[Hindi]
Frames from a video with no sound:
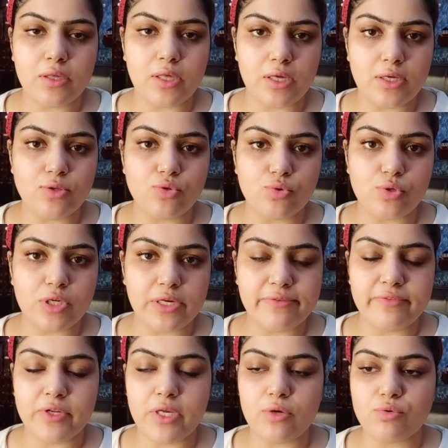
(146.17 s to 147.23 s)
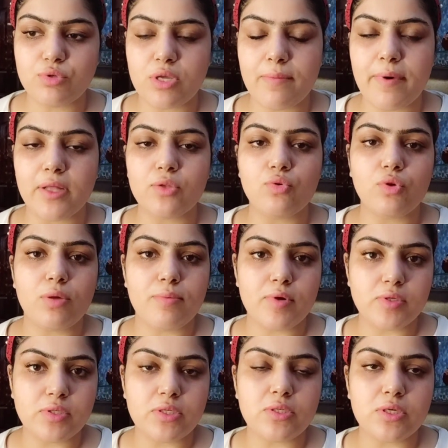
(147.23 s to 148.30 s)
की जो डिलीवरी है उसके बाद क्योंकि मेरा
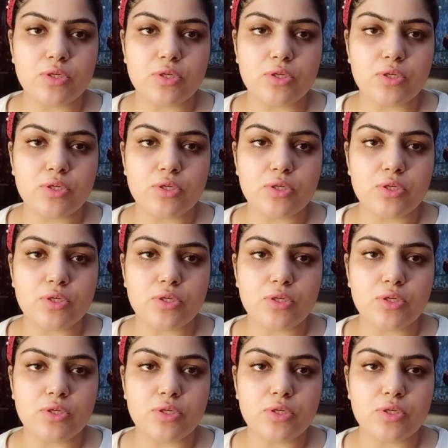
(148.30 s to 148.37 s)
सी